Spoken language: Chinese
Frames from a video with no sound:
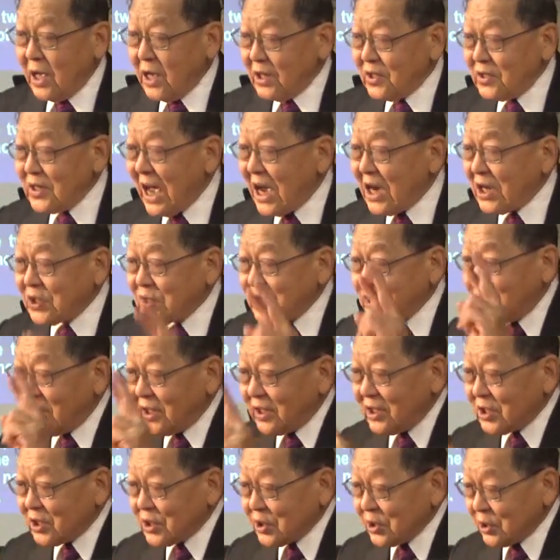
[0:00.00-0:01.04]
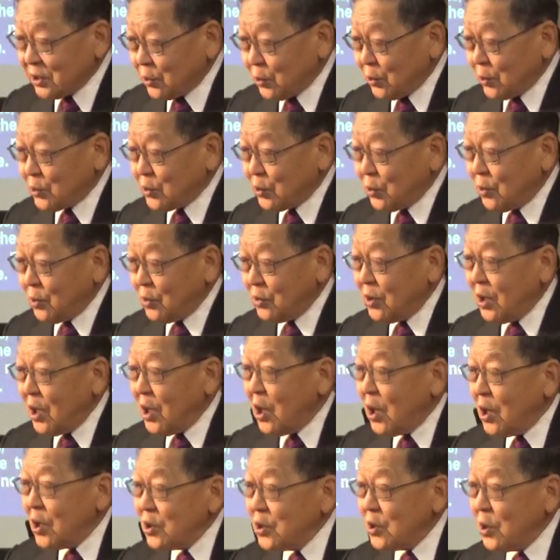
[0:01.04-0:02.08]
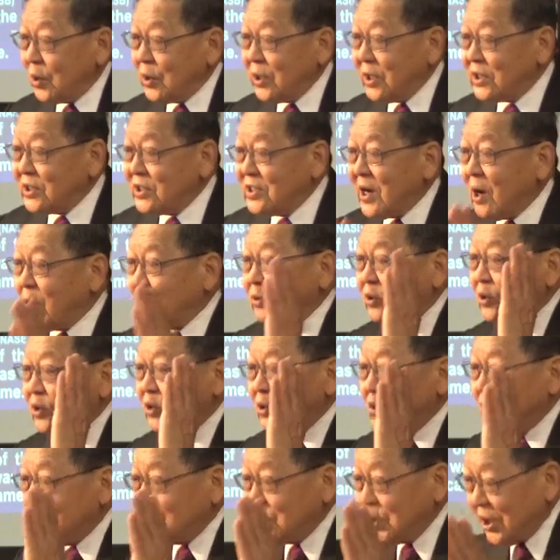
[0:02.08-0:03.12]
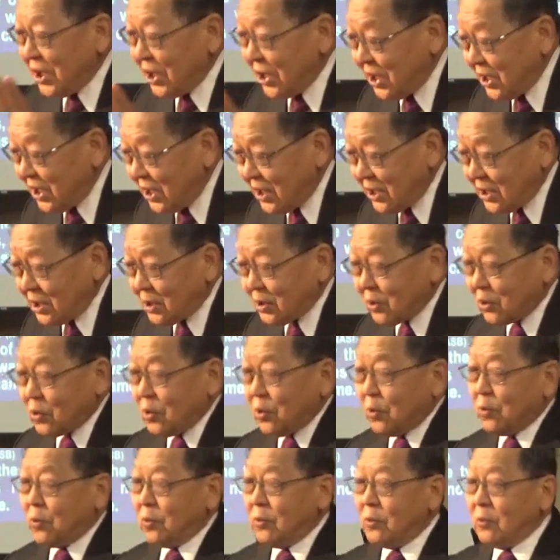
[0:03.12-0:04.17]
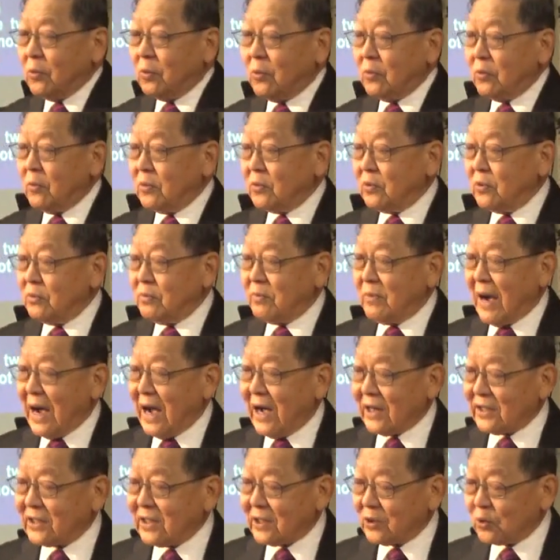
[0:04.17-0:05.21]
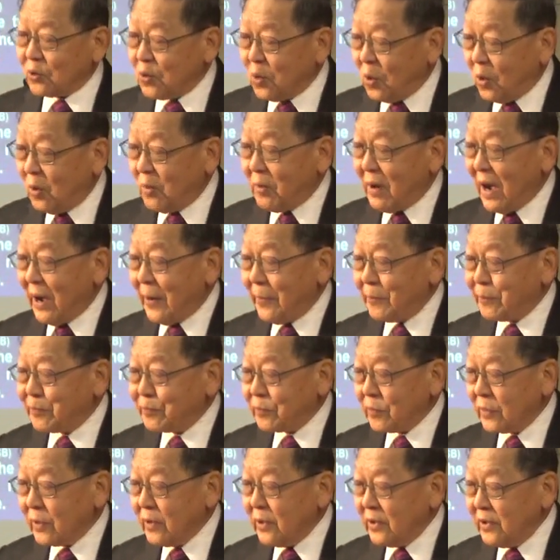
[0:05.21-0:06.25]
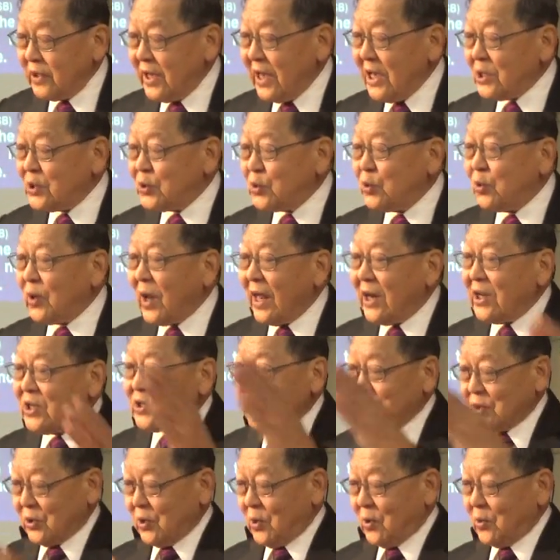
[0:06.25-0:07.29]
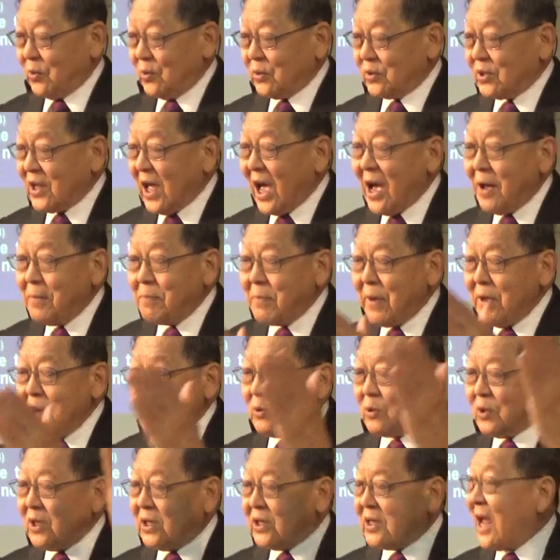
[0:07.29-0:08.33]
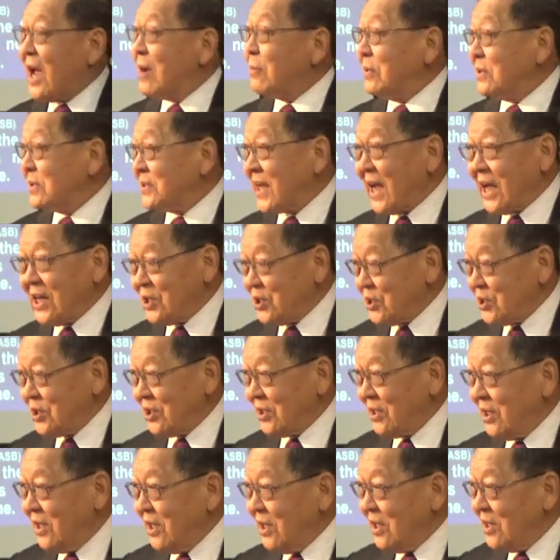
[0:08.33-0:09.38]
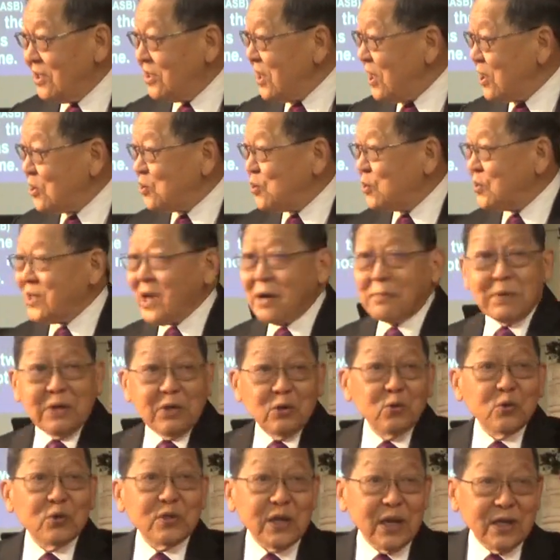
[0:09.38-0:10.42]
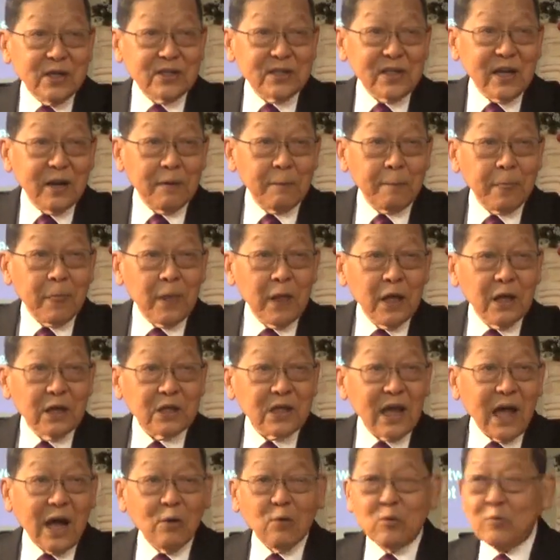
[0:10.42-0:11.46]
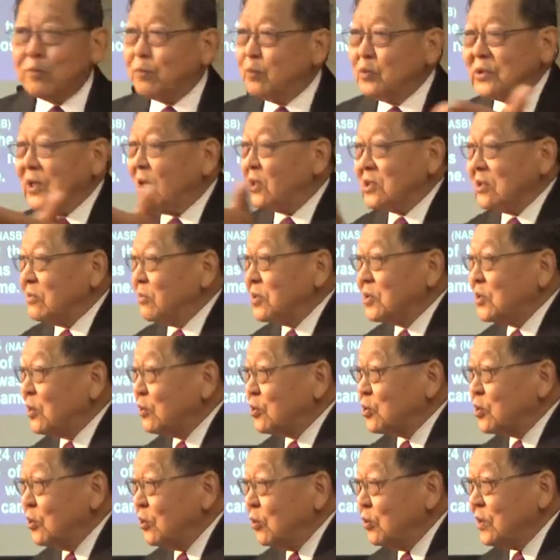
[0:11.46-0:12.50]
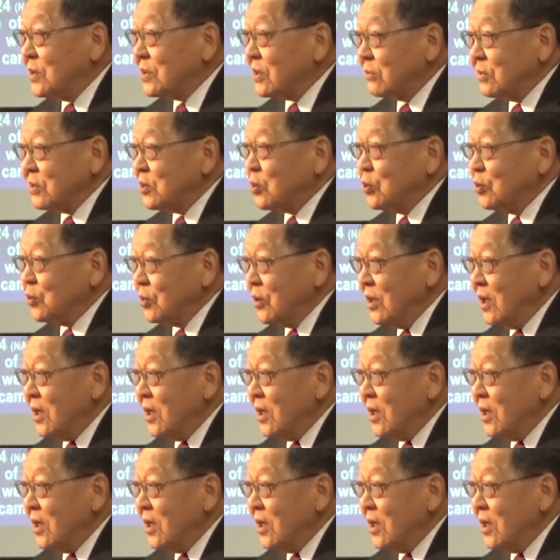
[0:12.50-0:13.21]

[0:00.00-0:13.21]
那十二个使徒中有个叫尼土马的多马，耶稣来的时候他没有和他们在一起。耶稣向门徒显现，他不知道什么时候为什么出